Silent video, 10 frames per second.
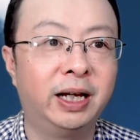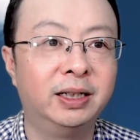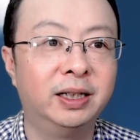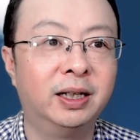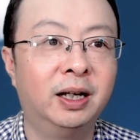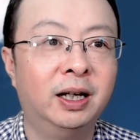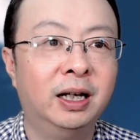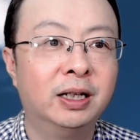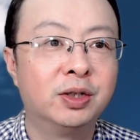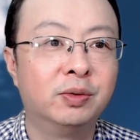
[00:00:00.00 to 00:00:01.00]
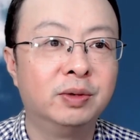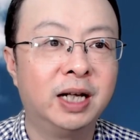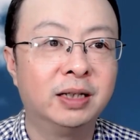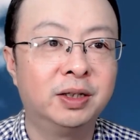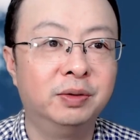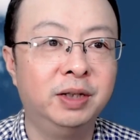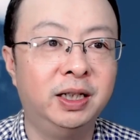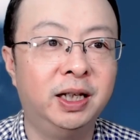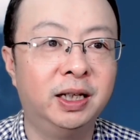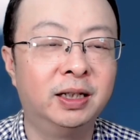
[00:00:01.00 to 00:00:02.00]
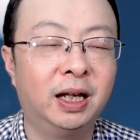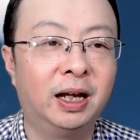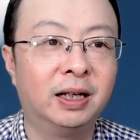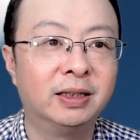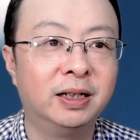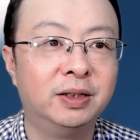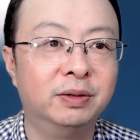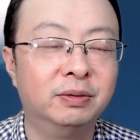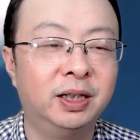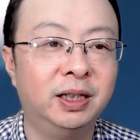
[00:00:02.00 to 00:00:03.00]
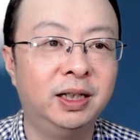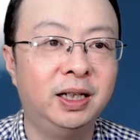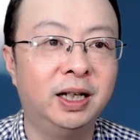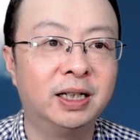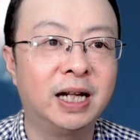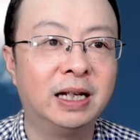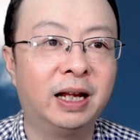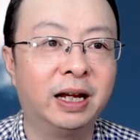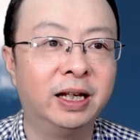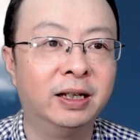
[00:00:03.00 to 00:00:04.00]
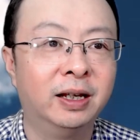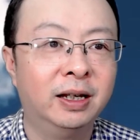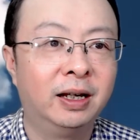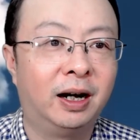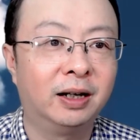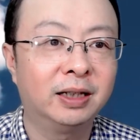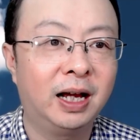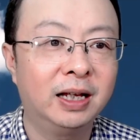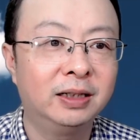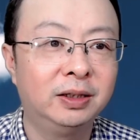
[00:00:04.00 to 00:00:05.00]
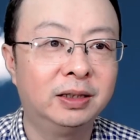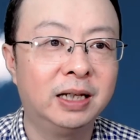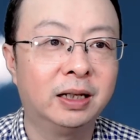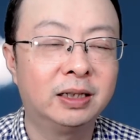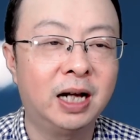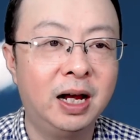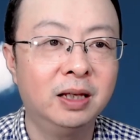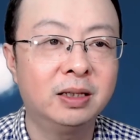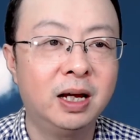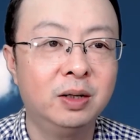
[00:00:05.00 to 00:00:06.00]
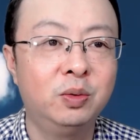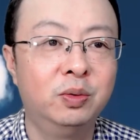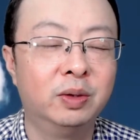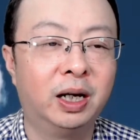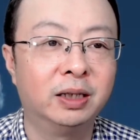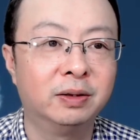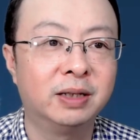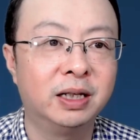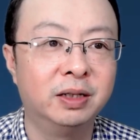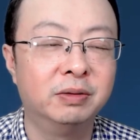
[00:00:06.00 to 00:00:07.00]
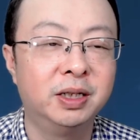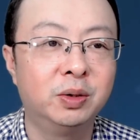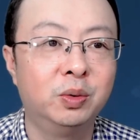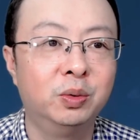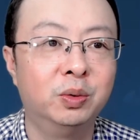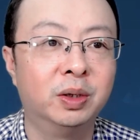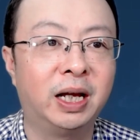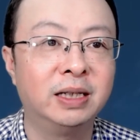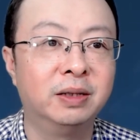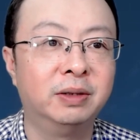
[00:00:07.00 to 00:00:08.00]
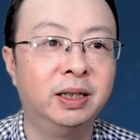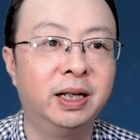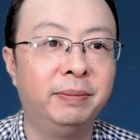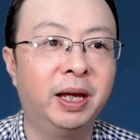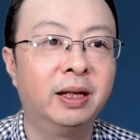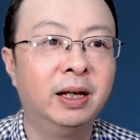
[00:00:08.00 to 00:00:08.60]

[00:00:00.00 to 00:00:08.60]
这个松江九里亭地铁站那里，而他在仓仓库呢就在九星公路南九亭那边